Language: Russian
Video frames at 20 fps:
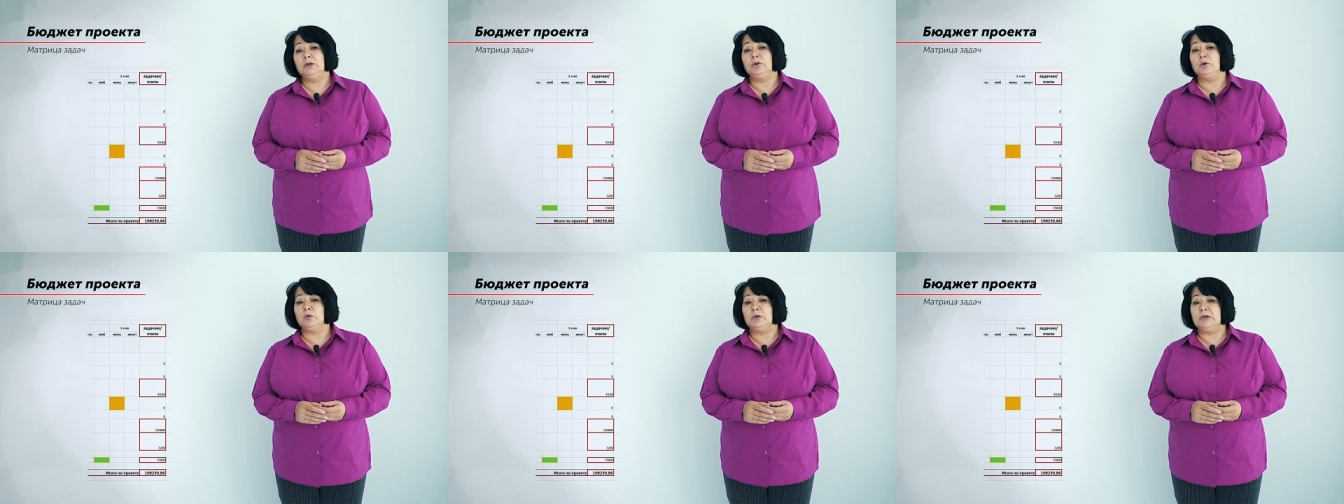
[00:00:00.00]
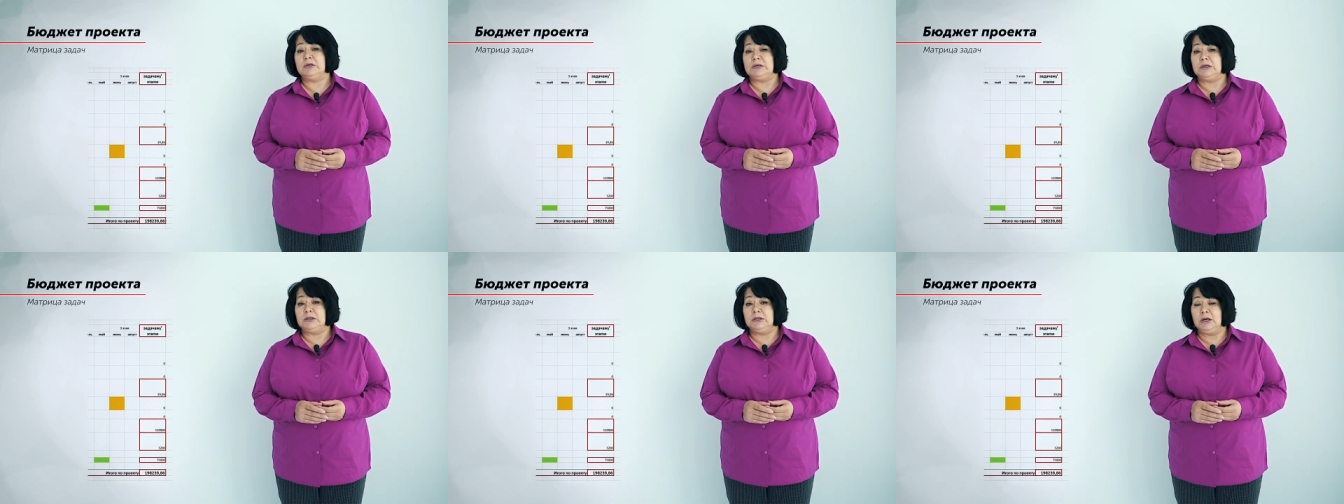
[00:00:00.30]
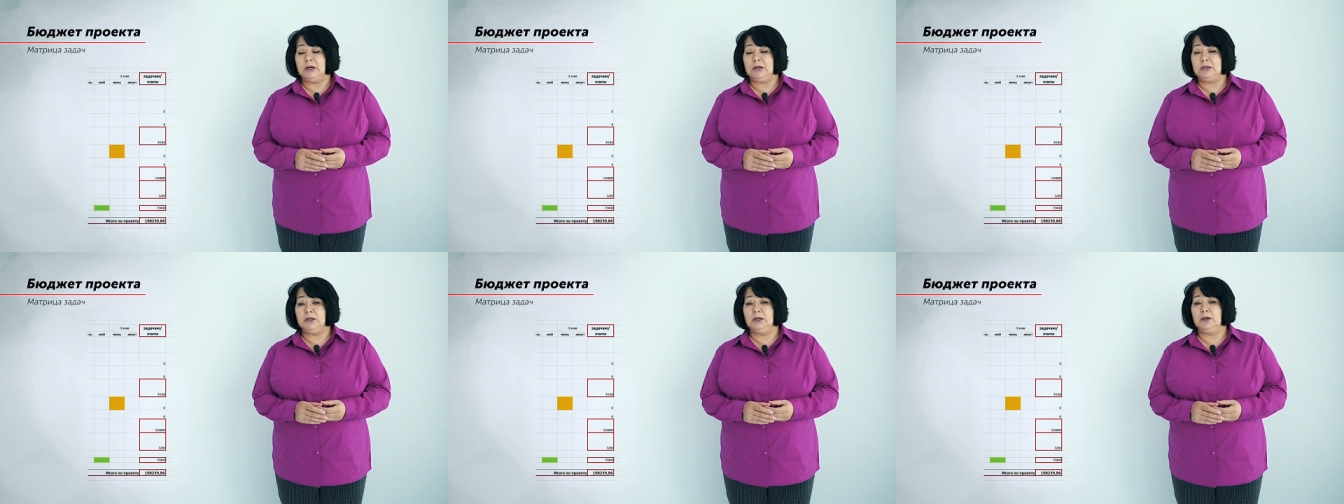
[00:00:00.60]

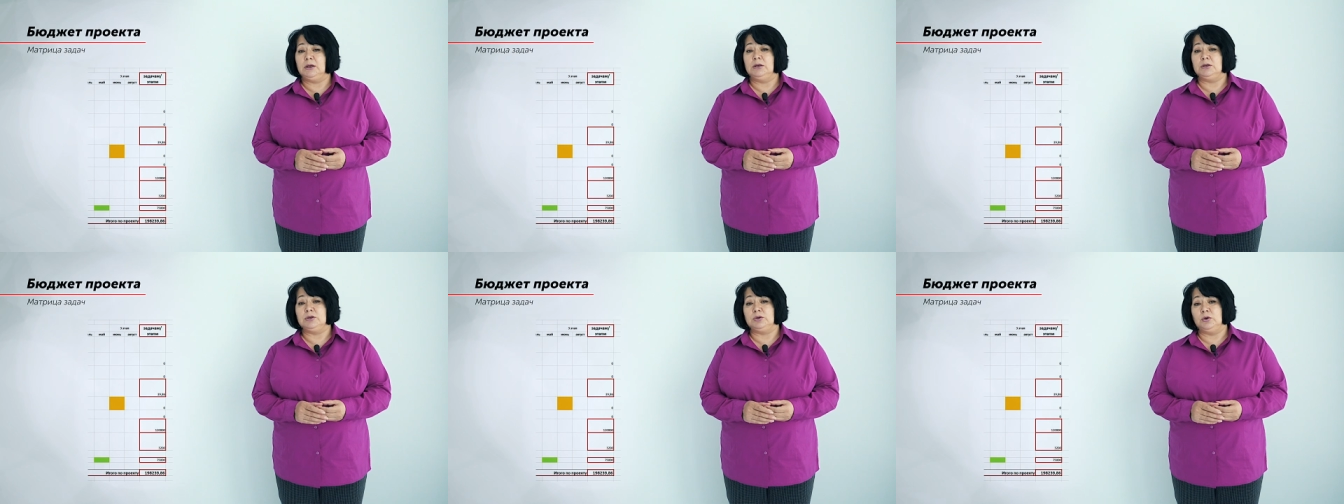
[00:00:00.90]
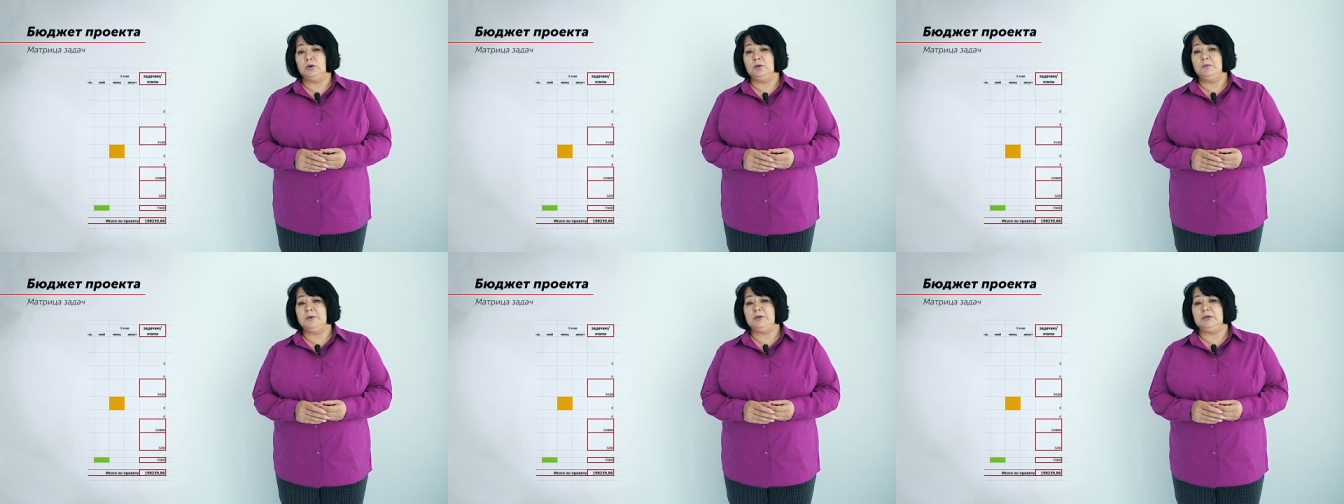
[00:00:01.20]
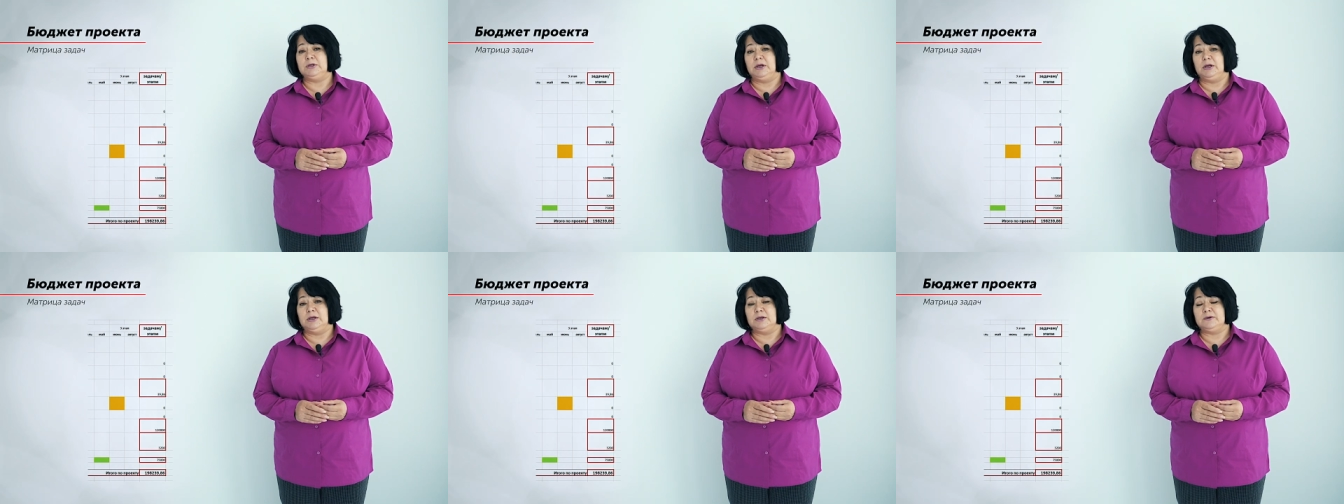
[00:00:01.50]
трудозатраты и
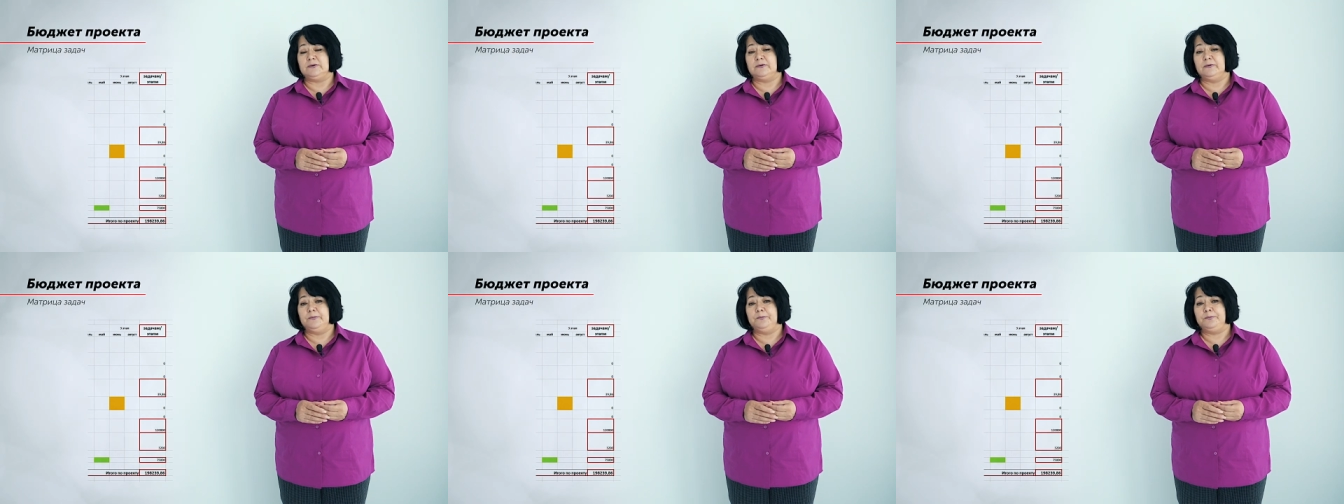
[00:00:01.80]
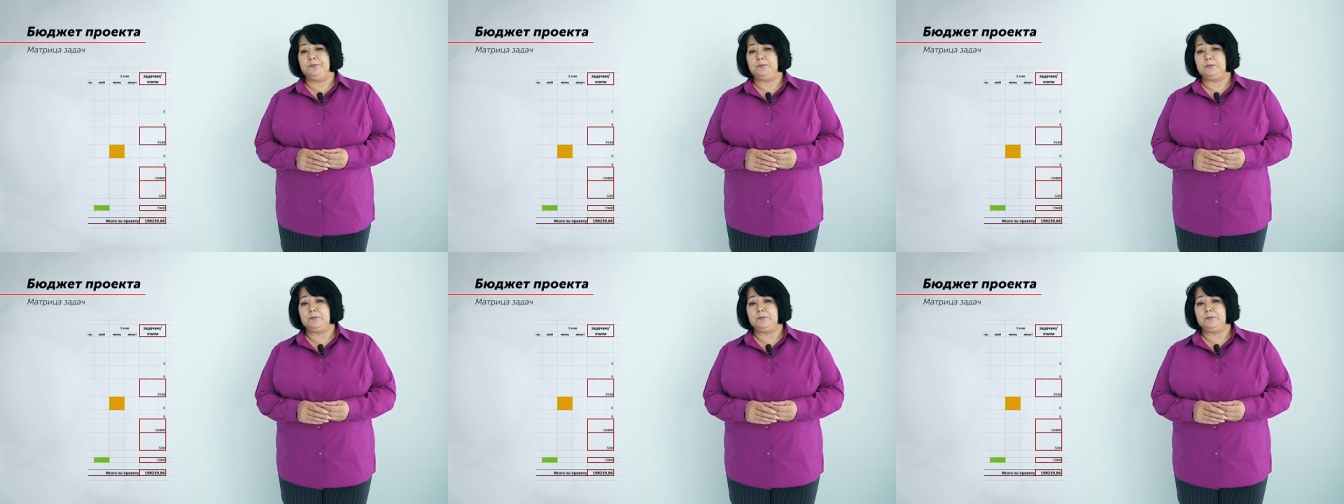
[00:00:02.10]
стоимость средств.